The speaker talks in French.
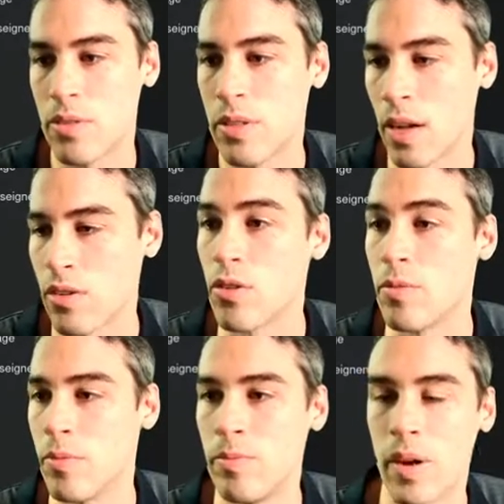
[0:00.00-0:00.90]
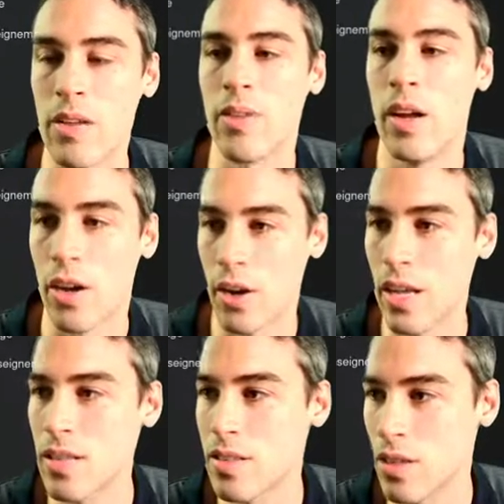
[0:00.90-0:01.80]
aussi. En tout cas, bref,
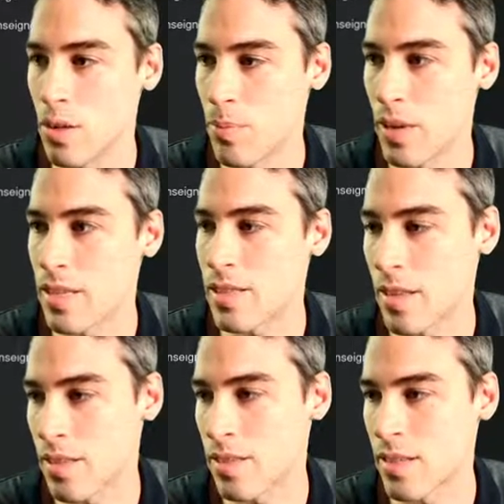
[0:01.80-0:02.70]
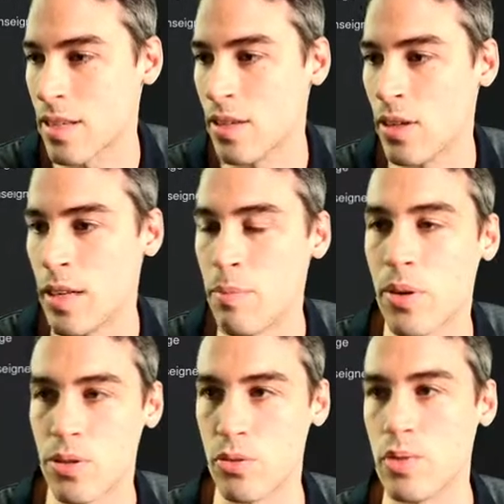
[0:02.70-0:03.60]
regardez ça. Là, pour l'instant, c'est les
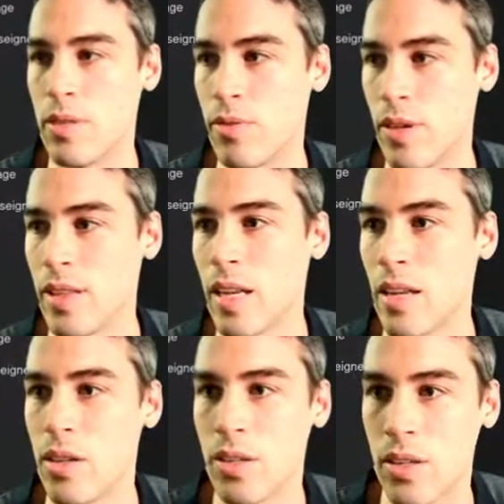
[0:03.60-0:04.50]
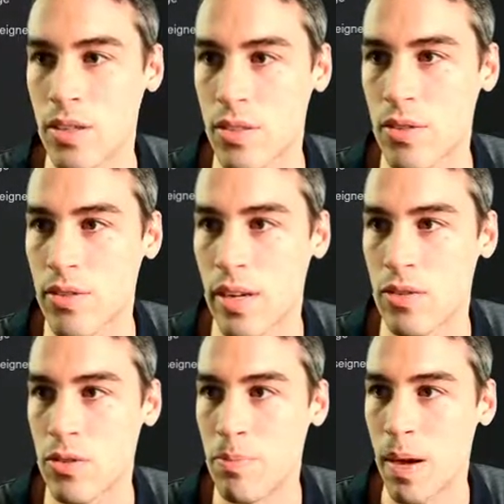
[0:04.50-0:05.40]
produits vedettes qui sont
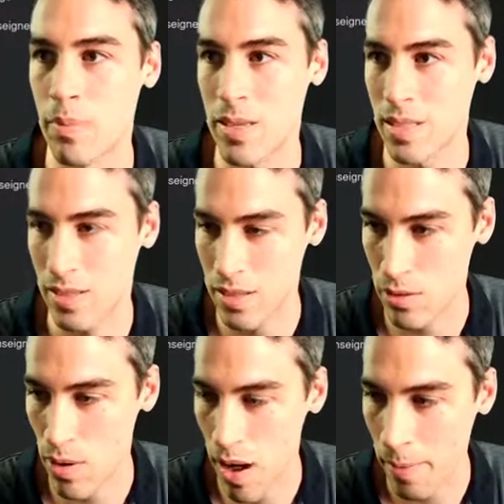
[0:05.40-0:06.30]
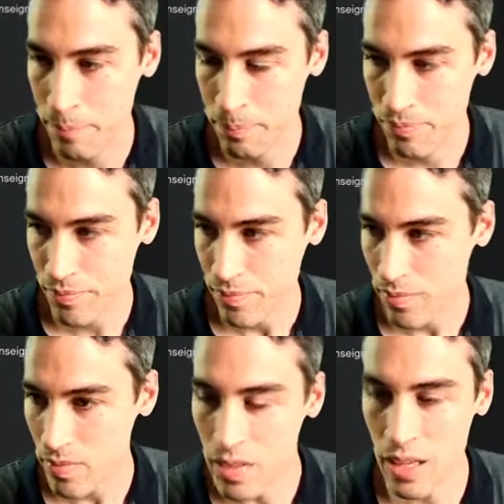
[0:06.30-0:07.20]
vendus par Ma Santé l'Air.
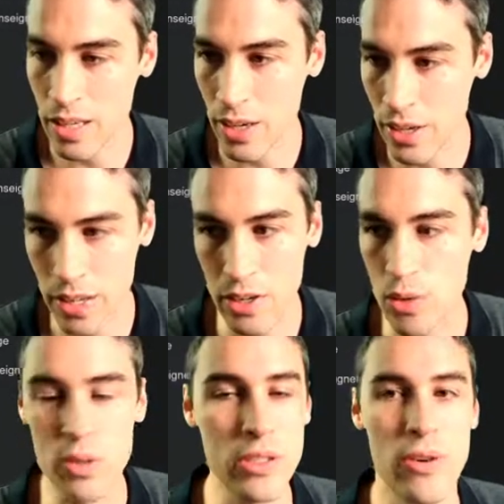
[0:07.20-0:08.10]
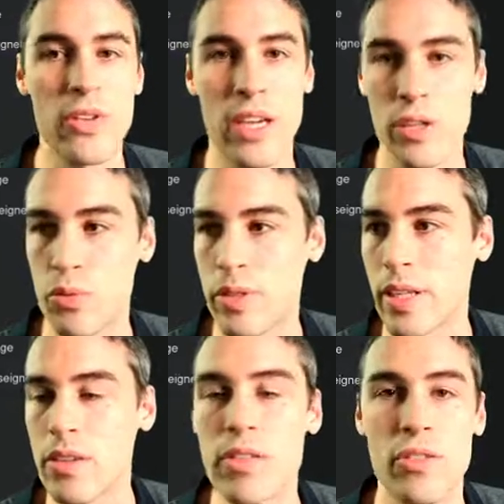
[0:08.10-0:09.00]
Il y en a d'autres qui vont se
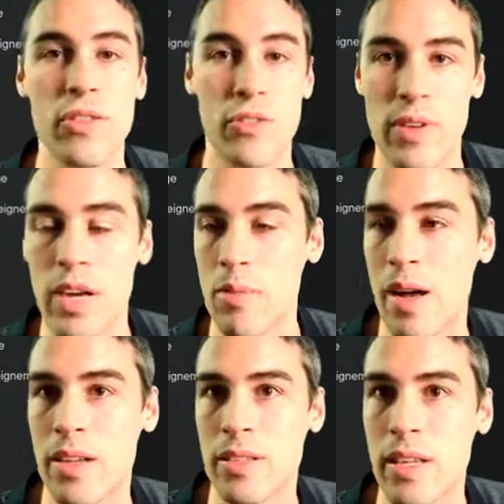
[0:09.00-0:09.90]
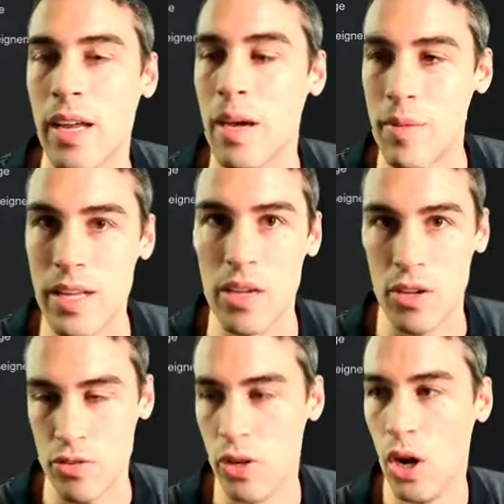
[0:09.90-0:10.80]
rajouter. C'est juste que je voulais commencer à en mettre
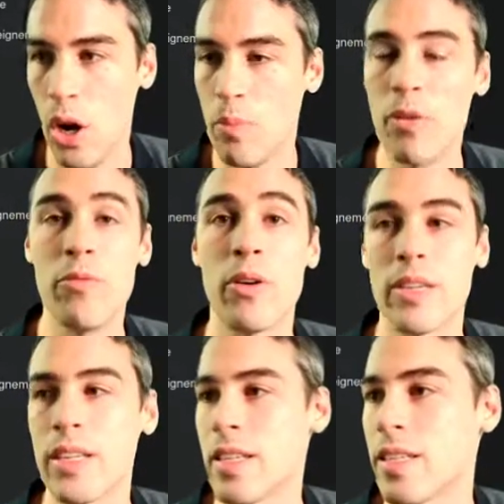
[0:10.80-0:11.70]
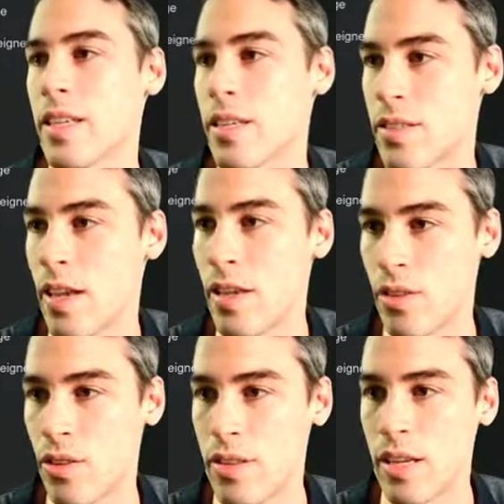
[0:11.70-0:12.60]
quelques-uns pour vous montrer qu'est-ce que ça
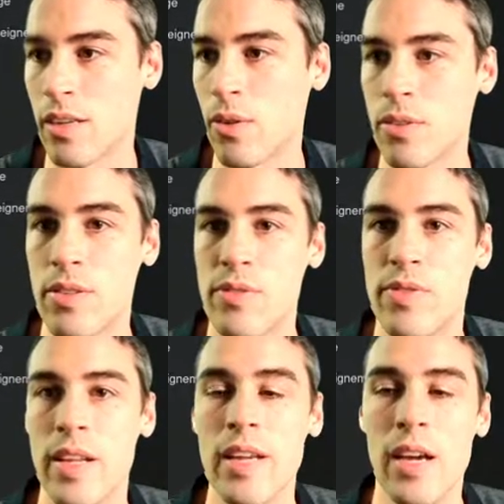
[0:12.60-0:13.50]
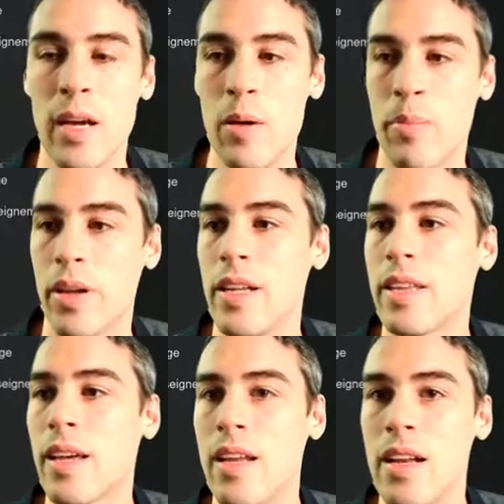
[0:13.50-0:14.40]
donnait. Donc, si vous voulez Prenez
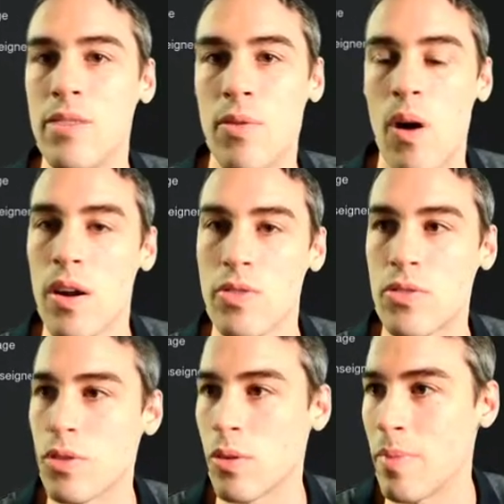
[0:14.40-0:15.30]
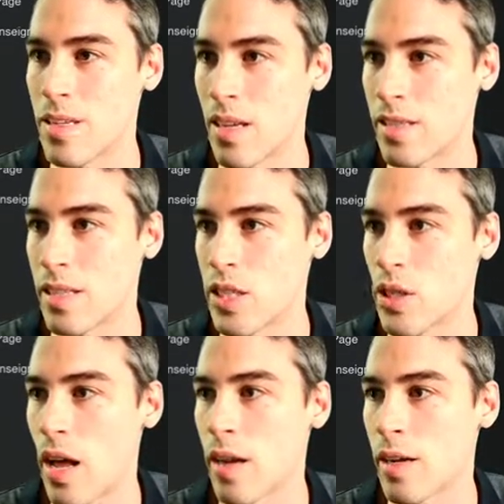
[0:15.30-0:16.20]
le temps d'aller voir sur Ma Santé
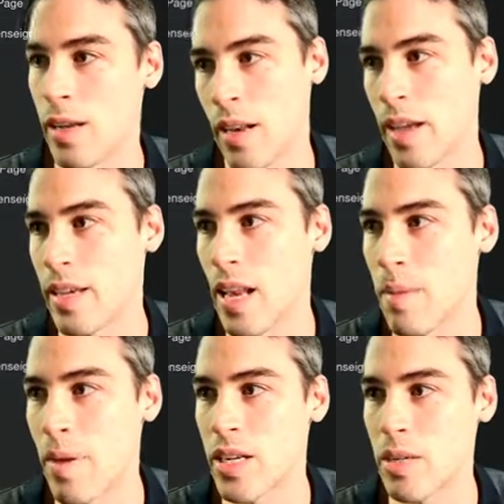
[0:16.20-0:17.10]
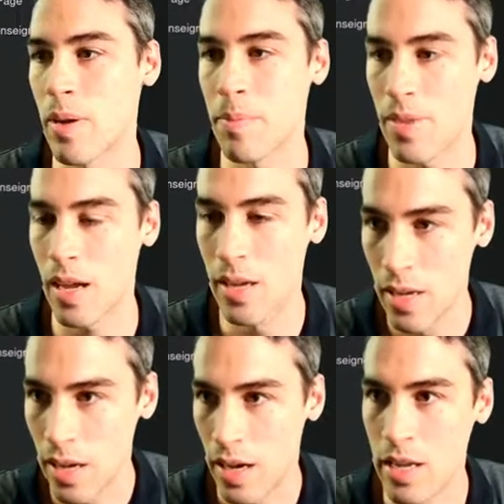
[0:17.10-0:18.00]
Solaire, likez la page en même temps
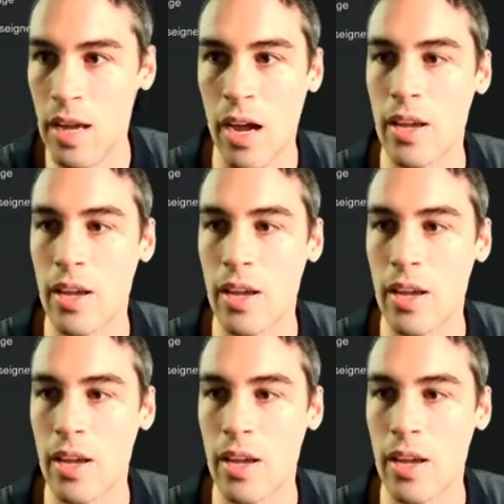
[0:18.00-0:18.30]
et